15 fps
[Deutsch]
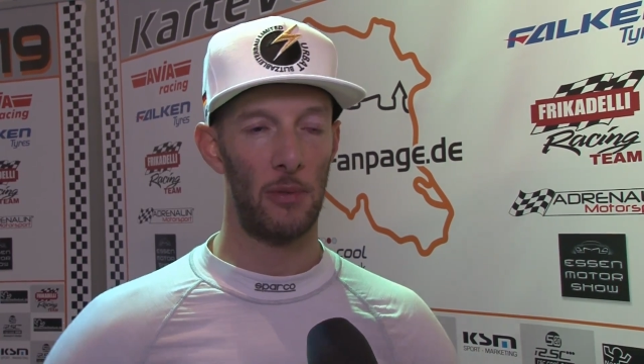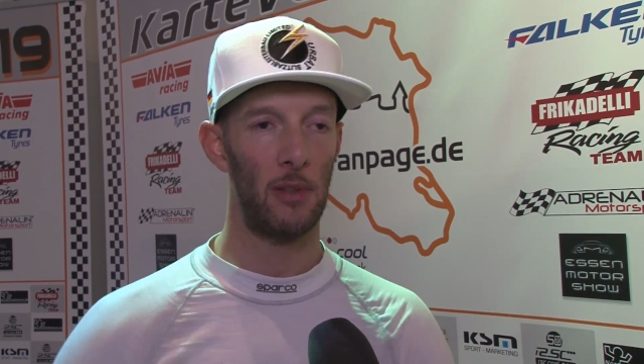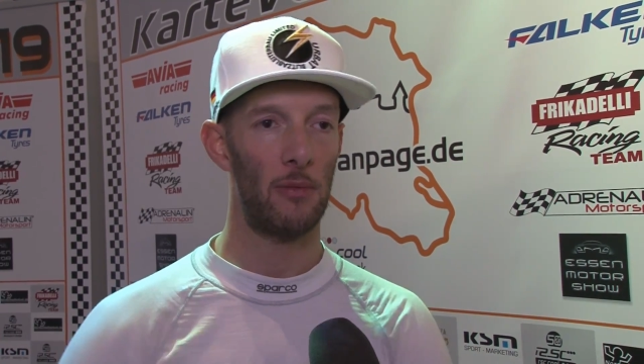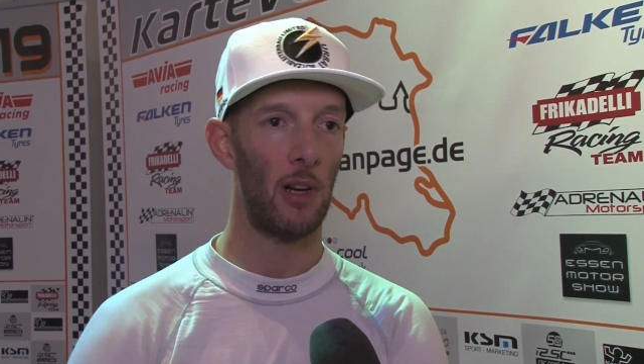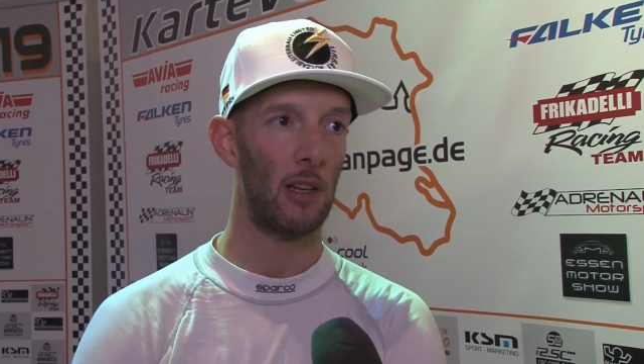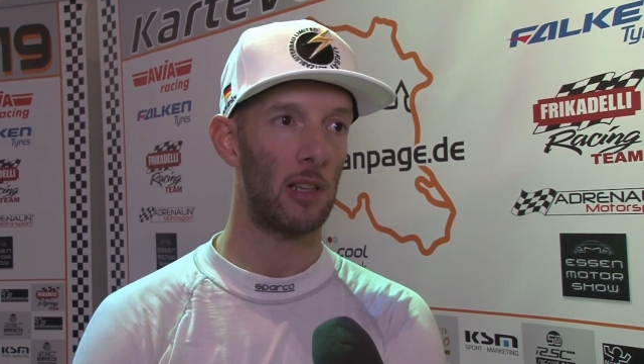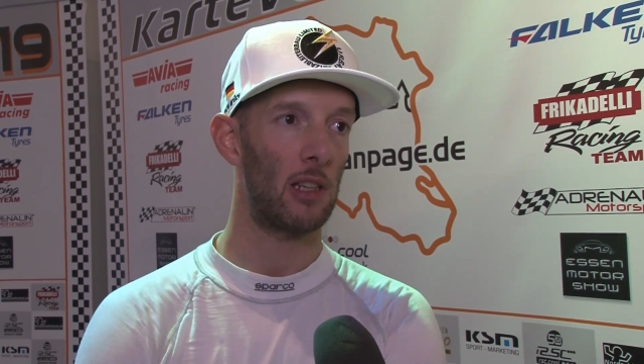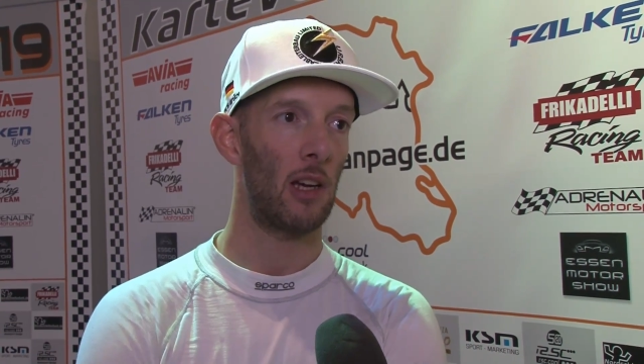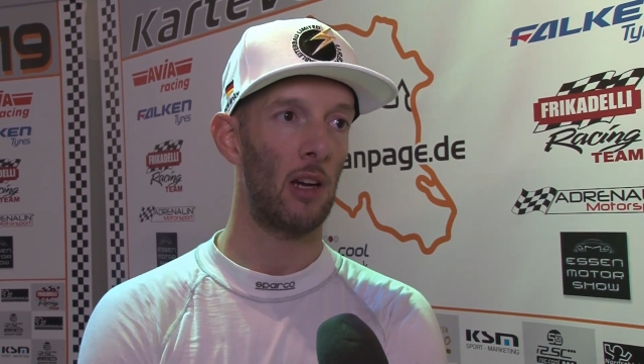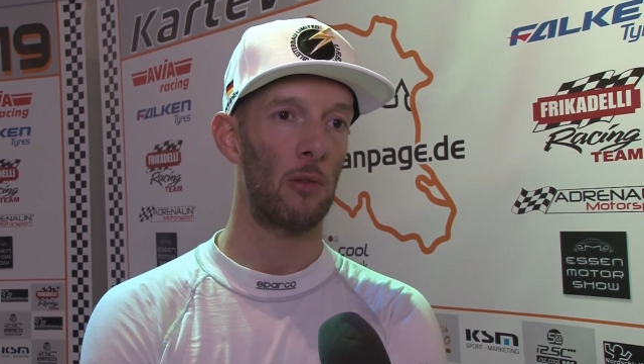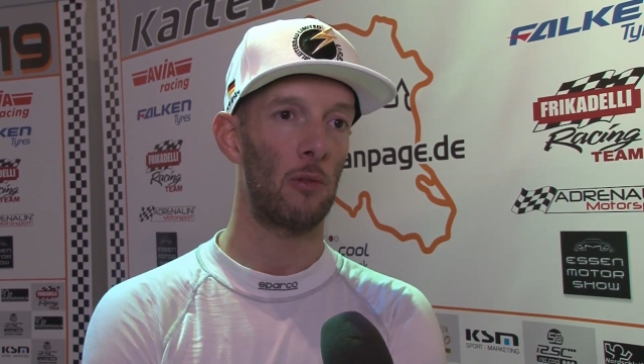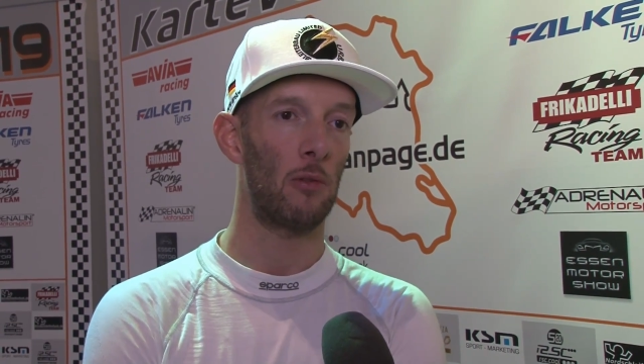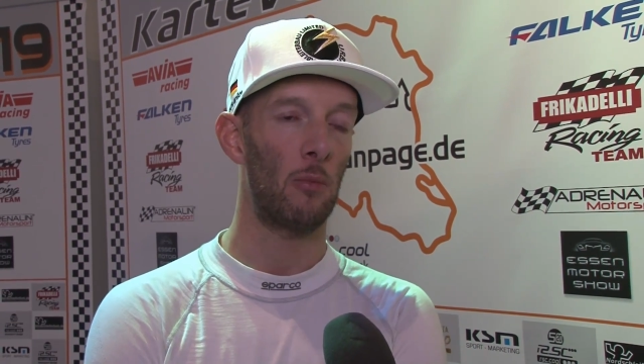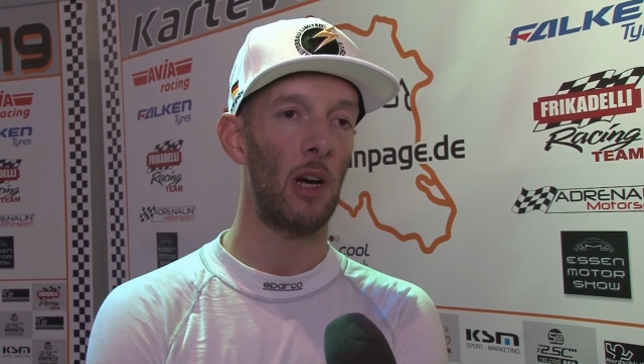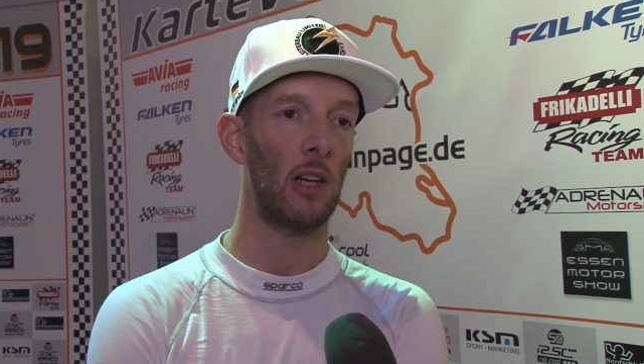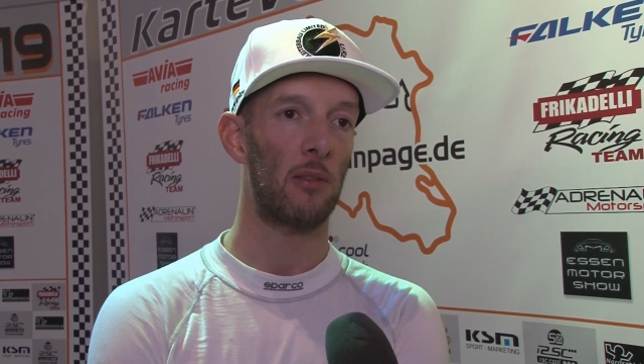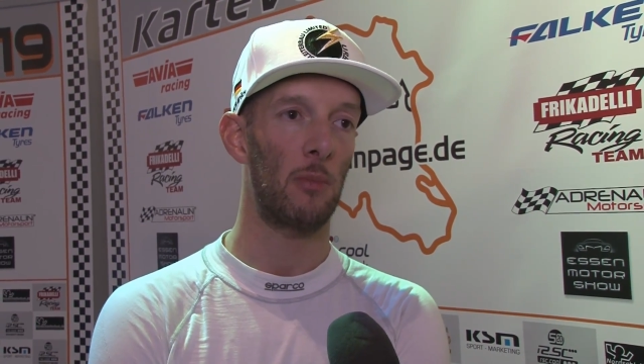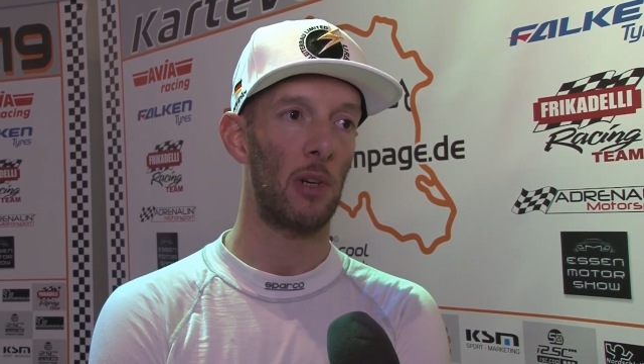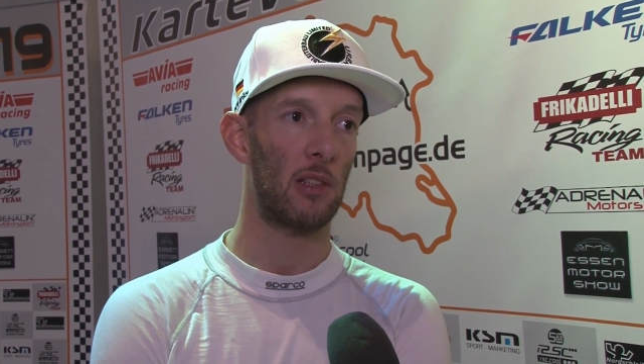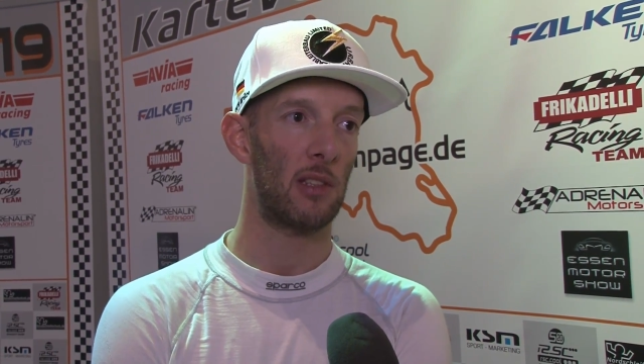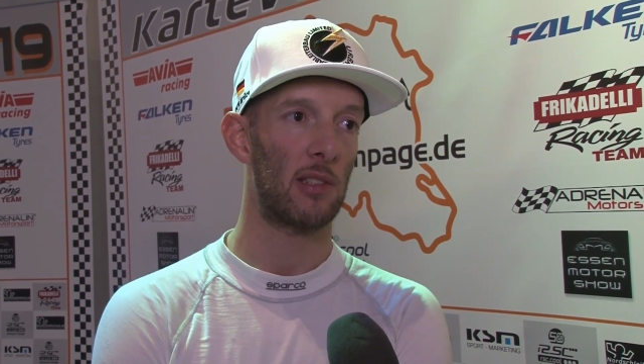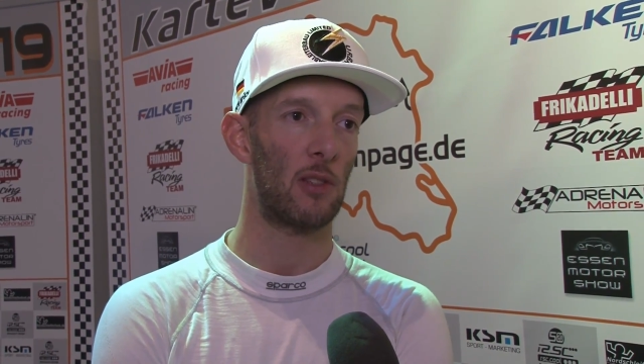viel variieren und macht,
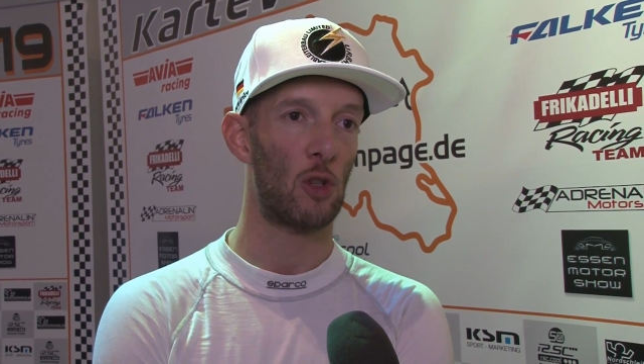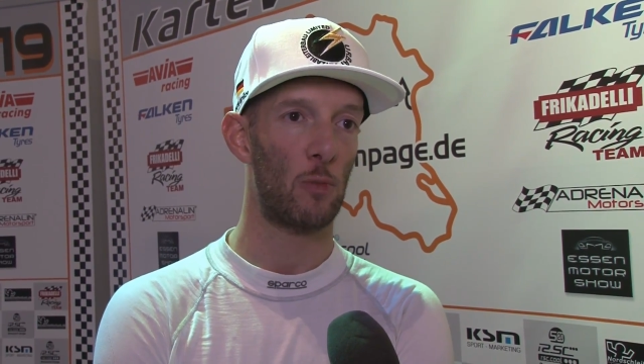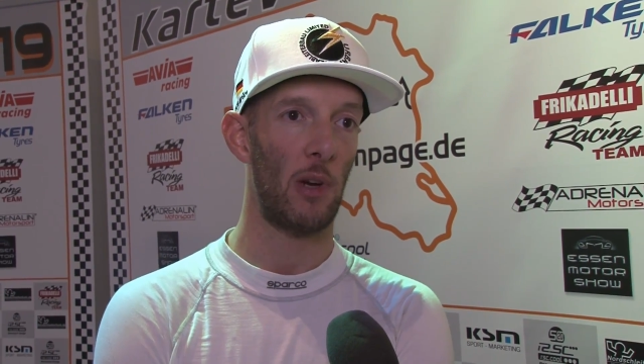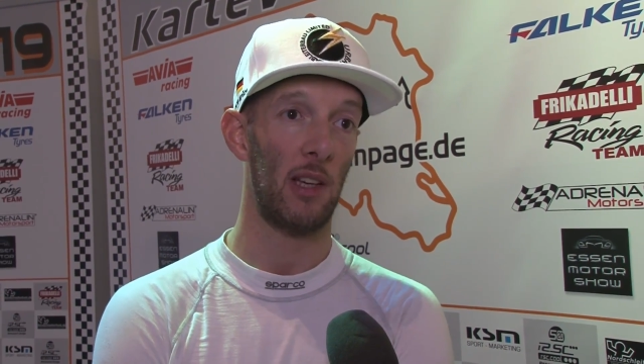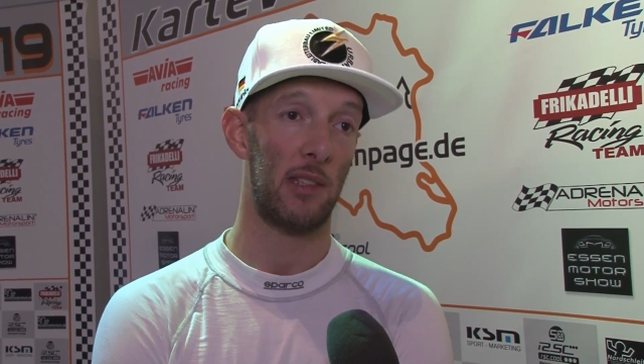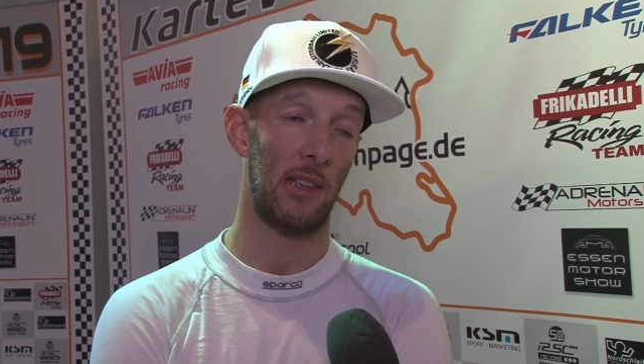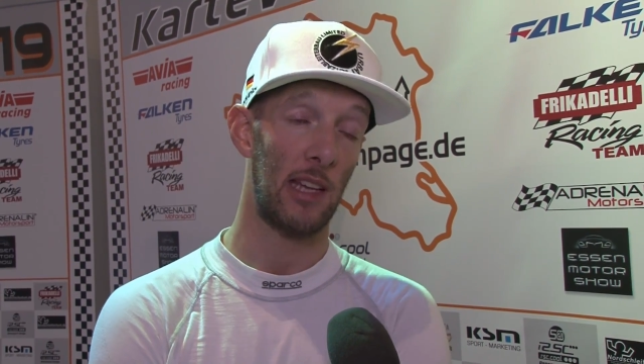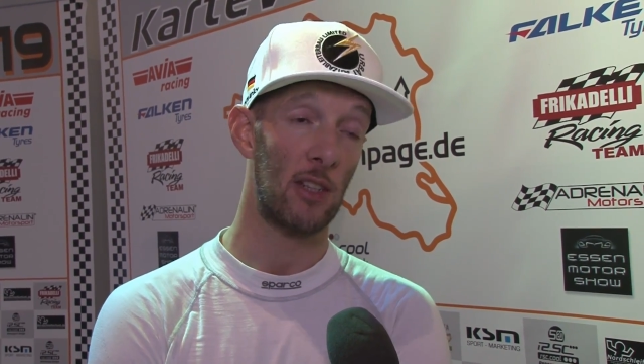macht riesig Spaß.